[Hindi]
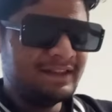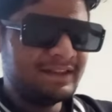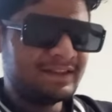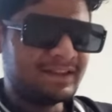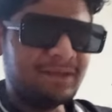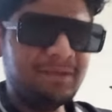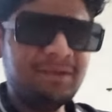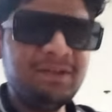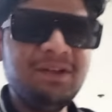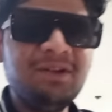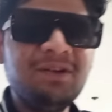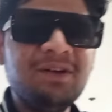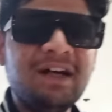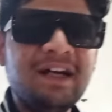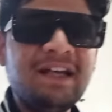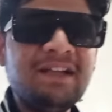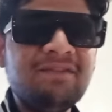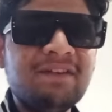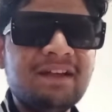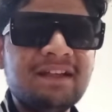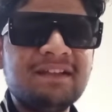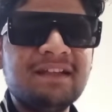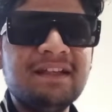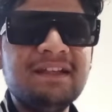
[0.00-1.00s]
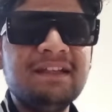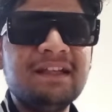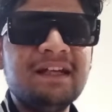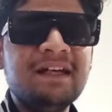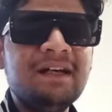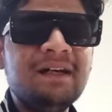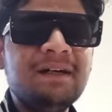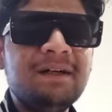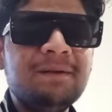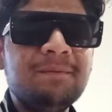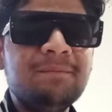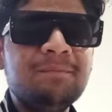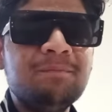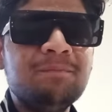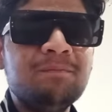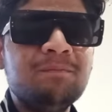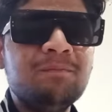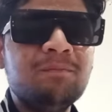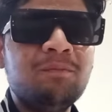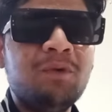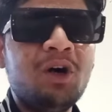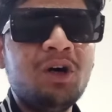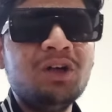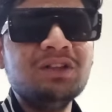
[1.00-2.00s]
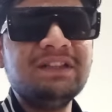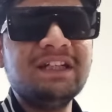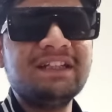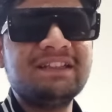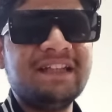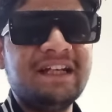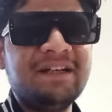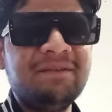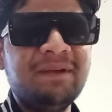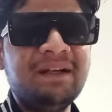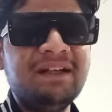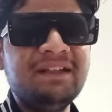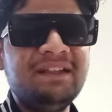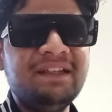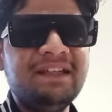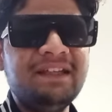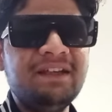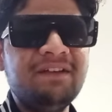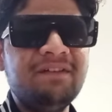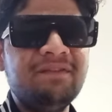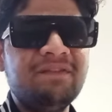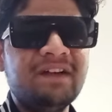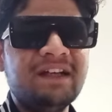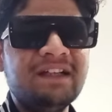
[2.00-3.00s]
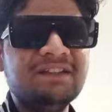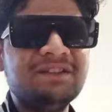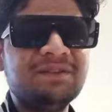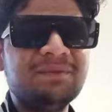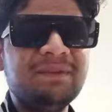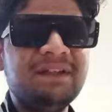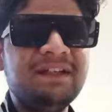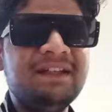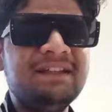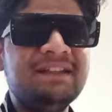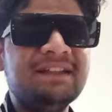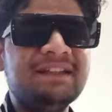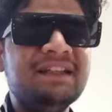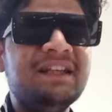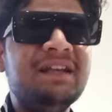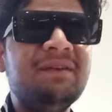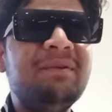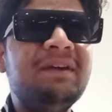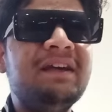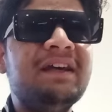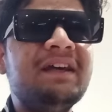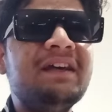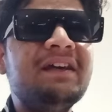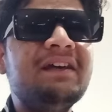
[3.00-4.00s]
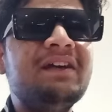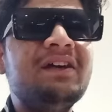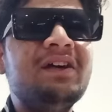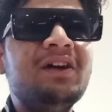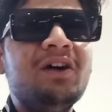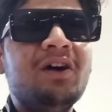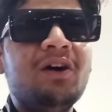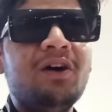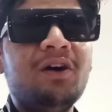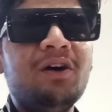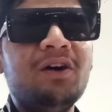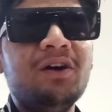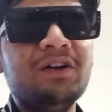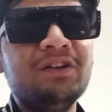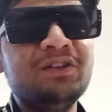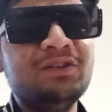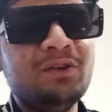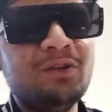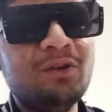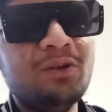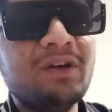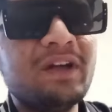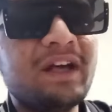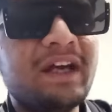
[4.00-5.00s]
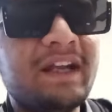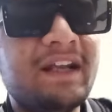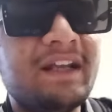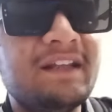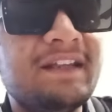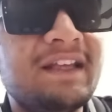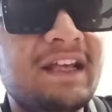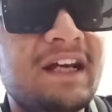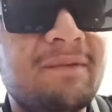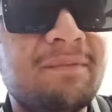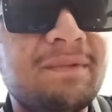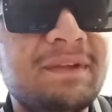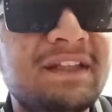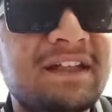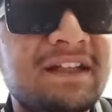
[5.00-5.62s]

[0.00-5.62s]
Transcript: समझ लो गाइज वैसा ही था बहुत एक्साइटमेंट थी फैंस में जितने भी हैं और जो लोग कह रहे थे यहाँ पर